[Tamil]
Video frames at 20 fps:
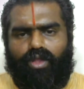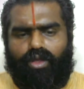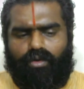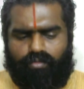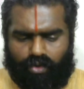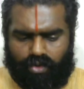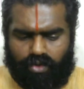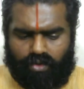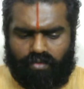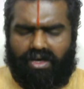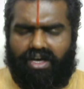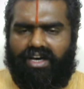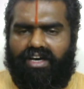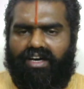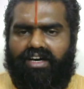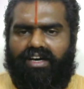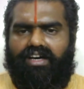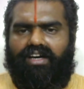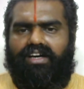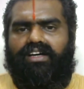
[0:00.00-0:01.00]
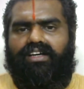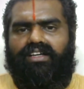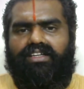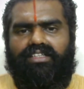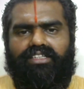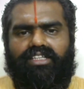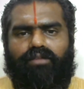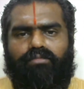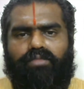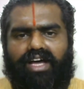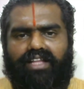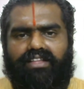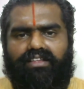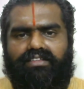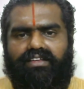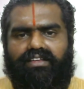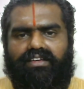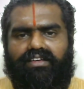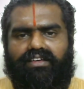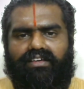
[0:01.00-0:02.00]
பொதுவாக இந்த
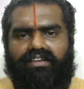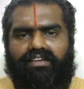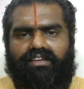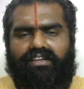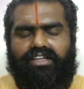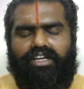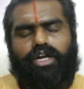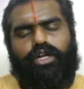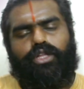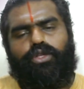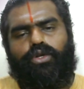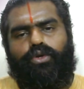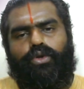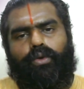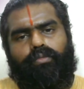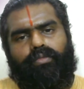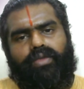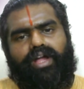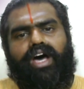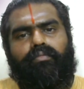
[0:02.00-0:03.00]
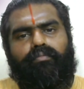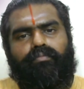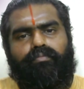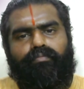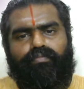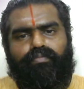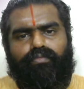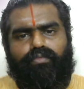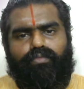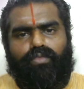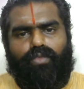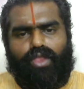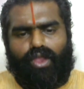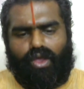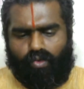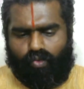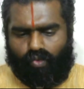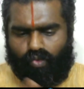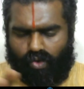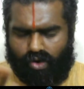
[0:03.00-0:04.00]
மாதத்தை எடுத்துட்டோம்னா
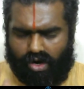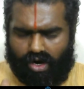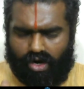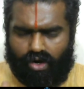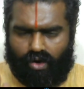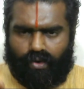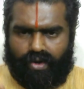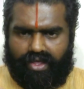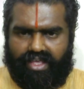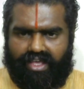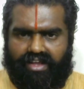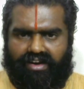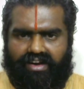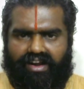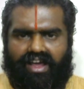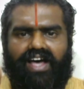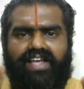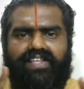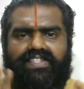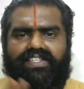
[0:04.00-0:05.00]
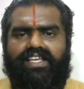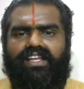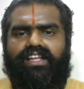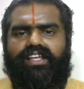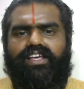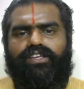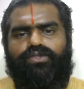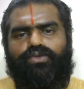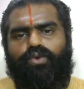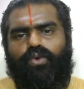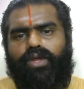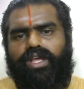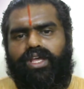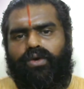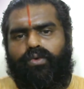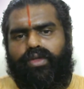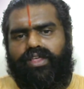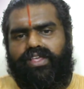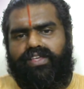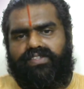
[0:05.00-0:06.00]
உங்களுடைய ராசியிலேயே
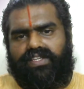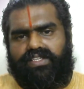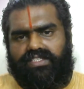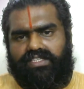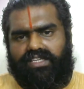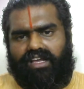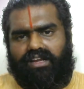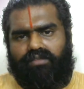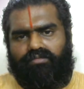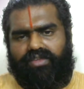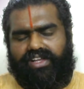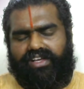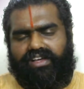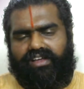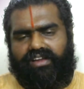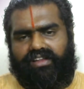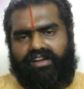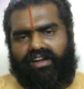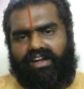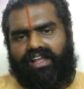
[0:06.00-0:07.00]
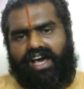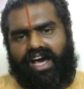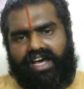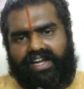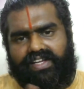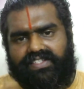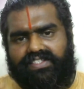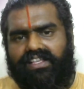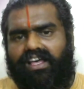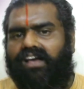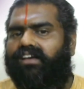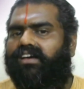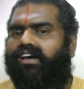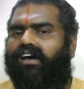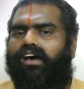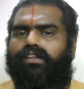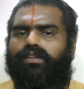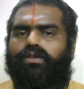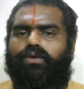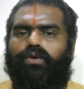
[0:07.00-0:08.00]
சூரியனுடைய சஞ்சாரம் இருக்கிறதுனால அரசாங்க
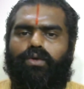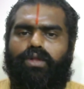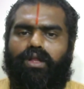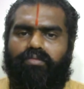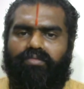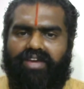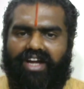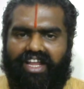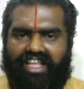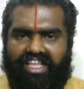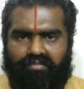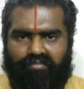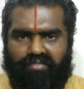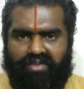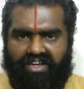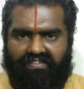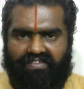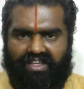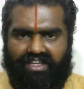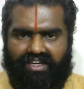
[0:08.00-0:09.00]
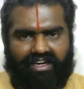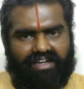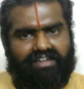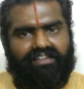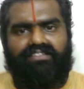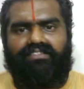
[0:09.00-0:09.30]
அனுகூலம் கிடைக்கப் பெறுவீர்கள்